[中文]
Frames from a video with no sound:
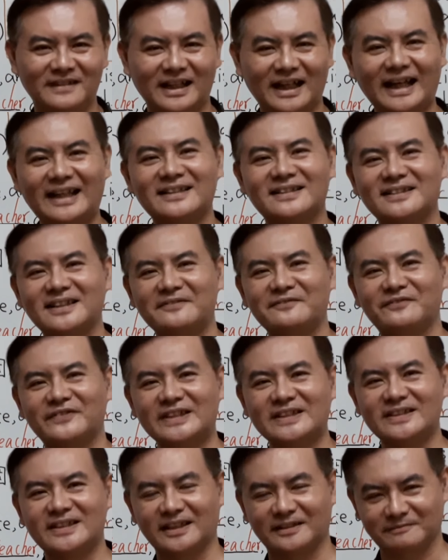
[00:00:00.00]
按赞、
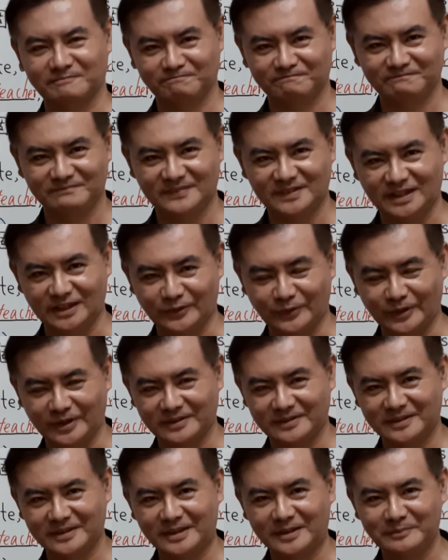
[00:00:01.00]
分享、订阅，
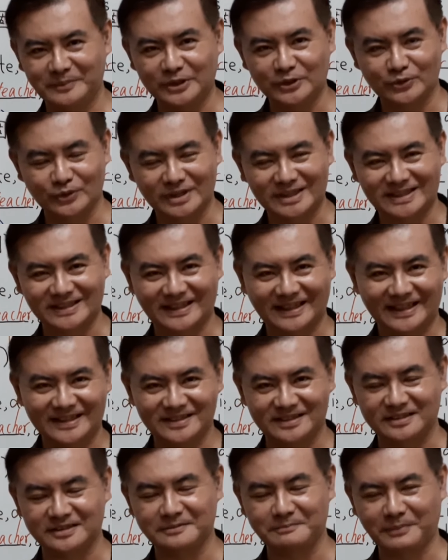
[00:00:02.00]
并随时开
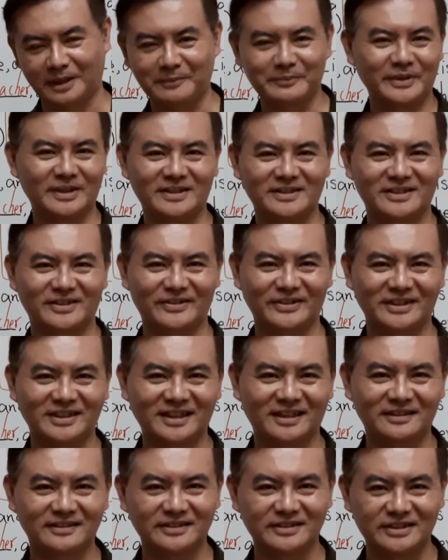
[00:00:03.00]
启旁边的小铃
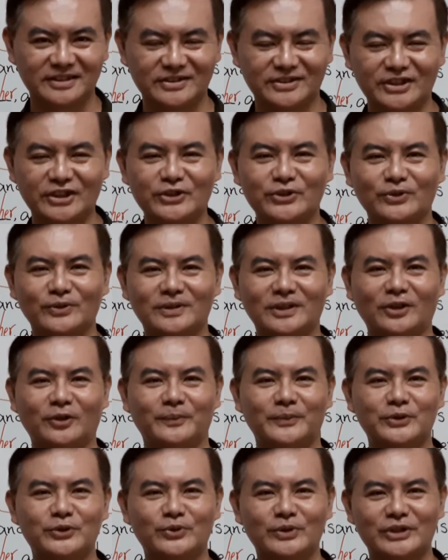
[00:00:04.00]
铛，以接收到我
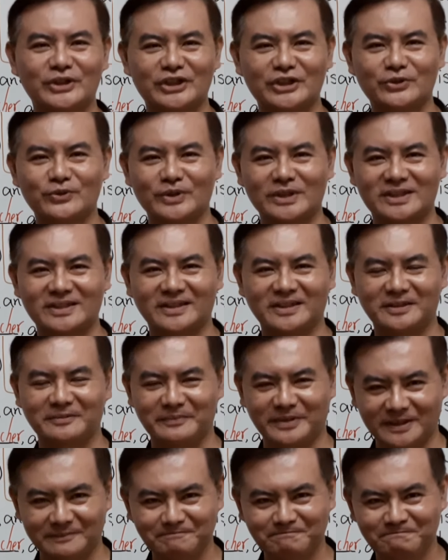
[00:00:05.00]
们最新最新的影
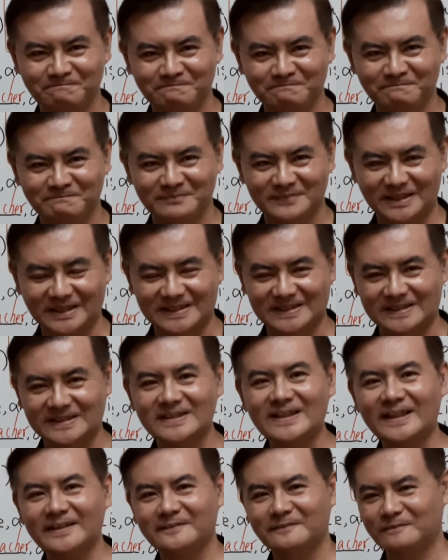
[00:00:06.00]
片。也期
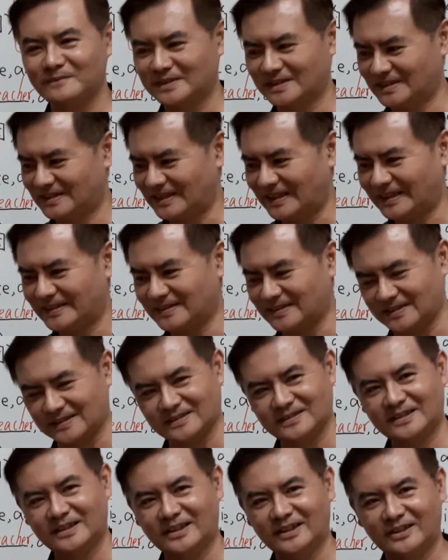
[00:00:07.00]
待下一集，
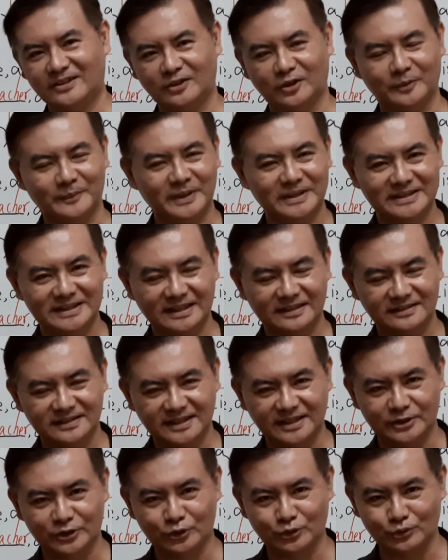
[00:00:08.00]
我们将
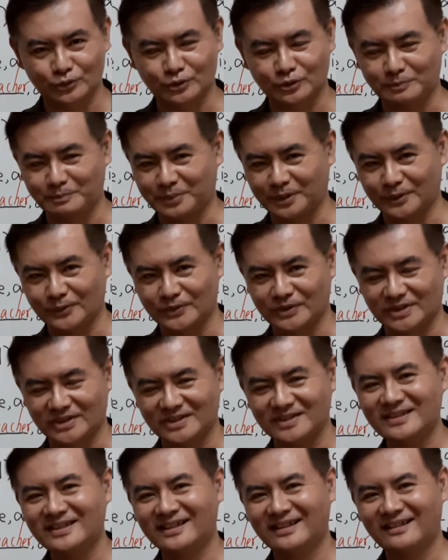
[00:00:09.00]
再继续剖
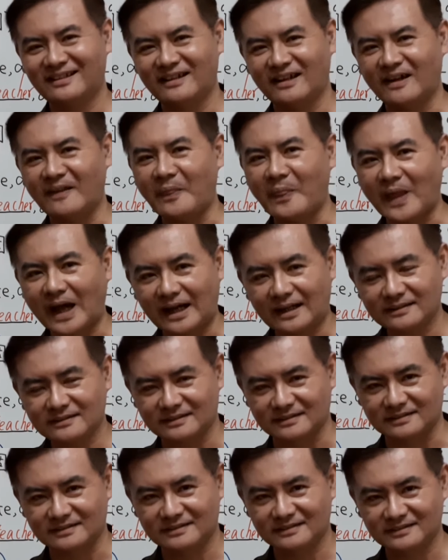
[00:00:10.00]
析
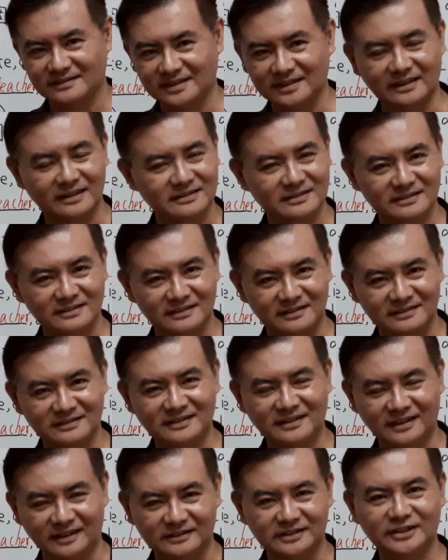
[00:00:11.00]
another，这也是
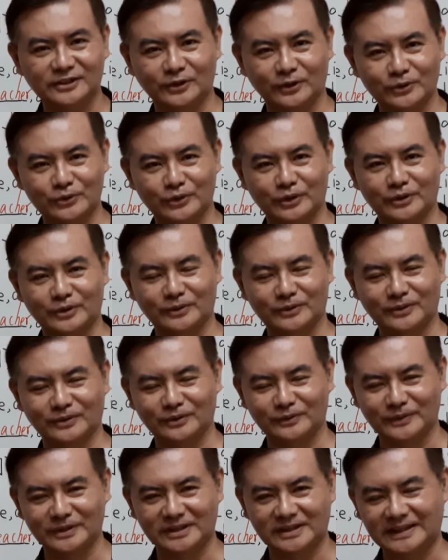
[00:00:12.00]
很令同学痛
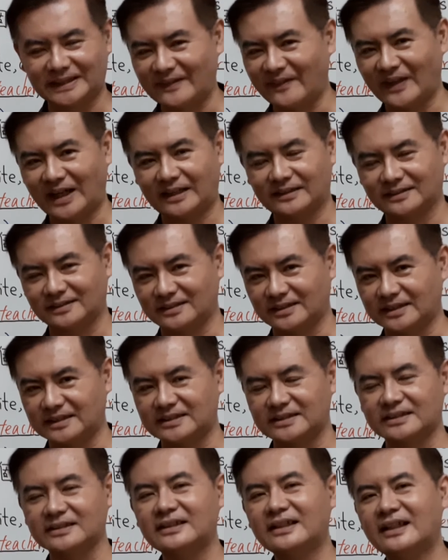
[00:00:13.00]
的问题。another 以
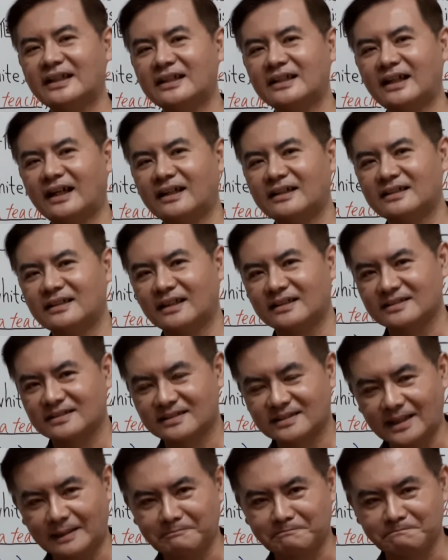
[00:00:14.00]
及
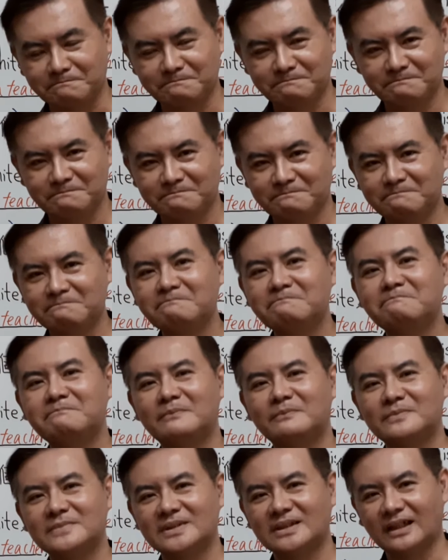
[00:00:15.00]
some
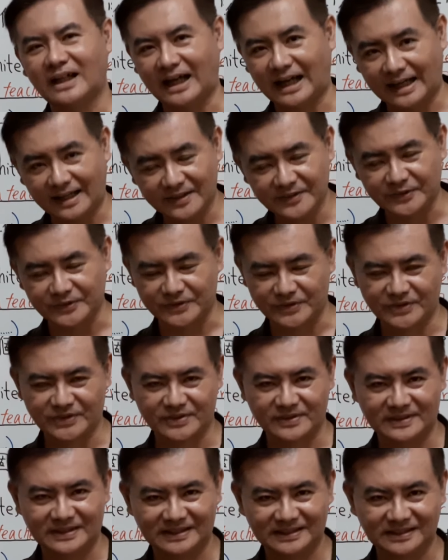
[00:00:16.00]

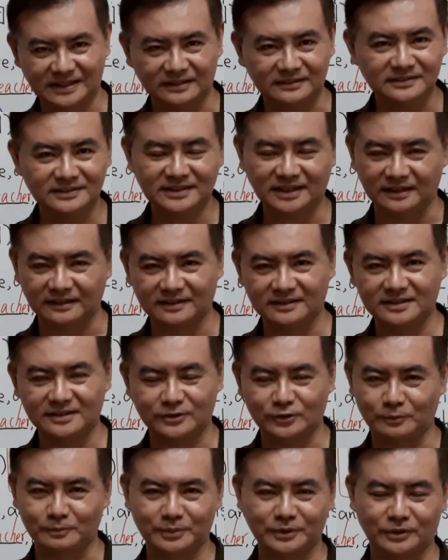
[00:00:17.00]
others 等等各
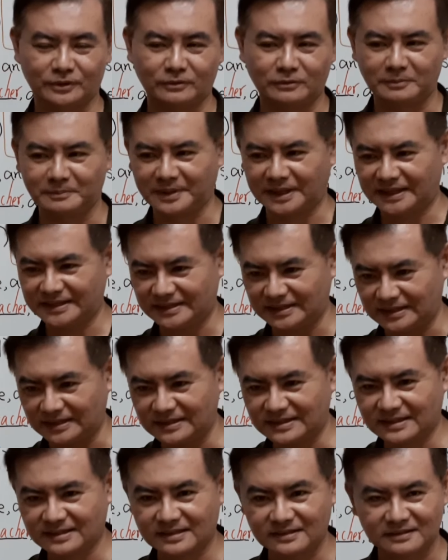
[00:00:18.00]
种不同，我们把它一
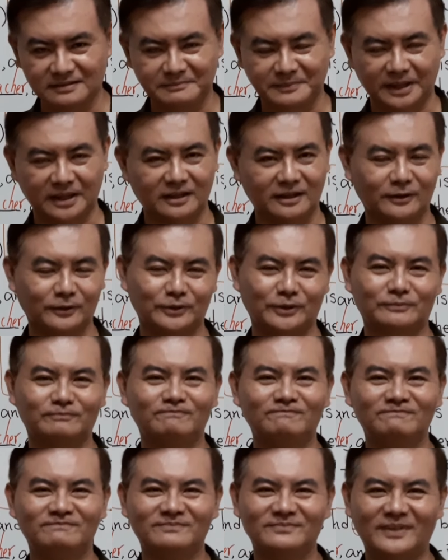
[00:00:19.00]
次把它搞懂
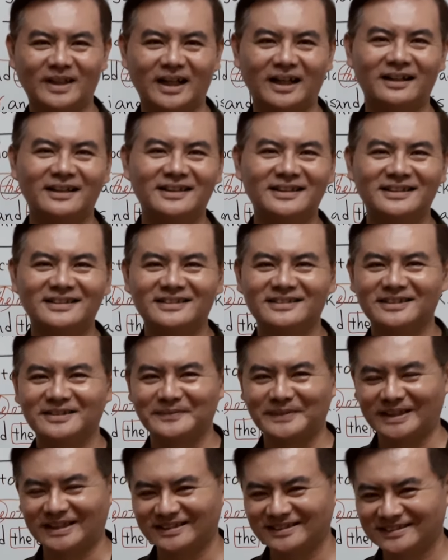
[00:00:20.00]
啊。那
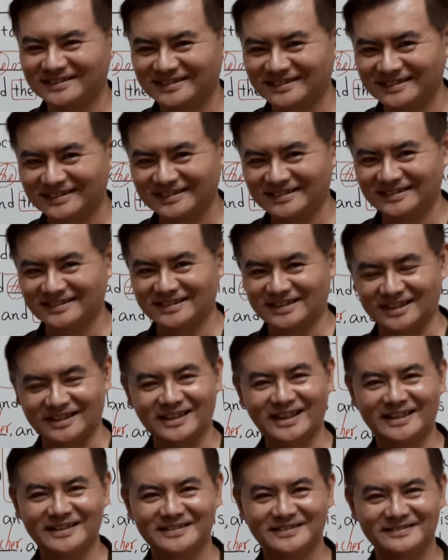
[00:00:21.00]
么期
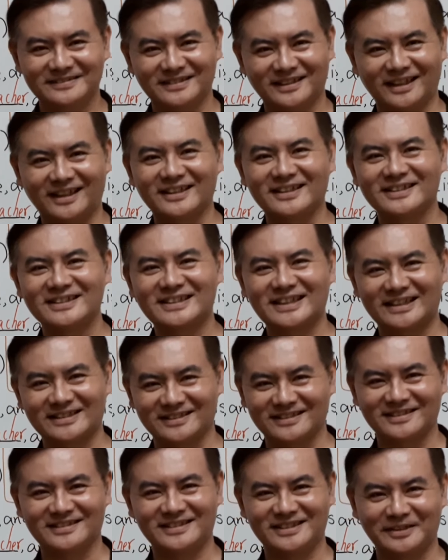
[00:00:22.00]
待啊，下
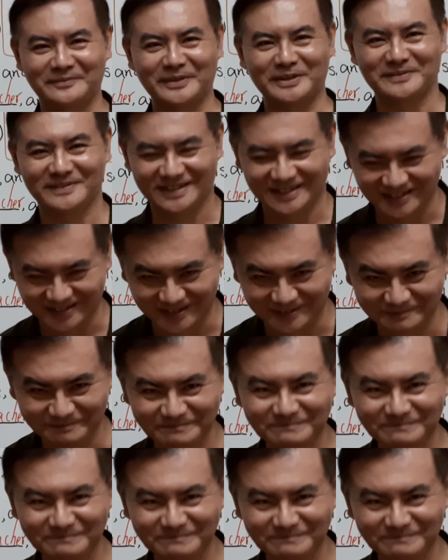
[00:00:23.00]
次见面，谢谢。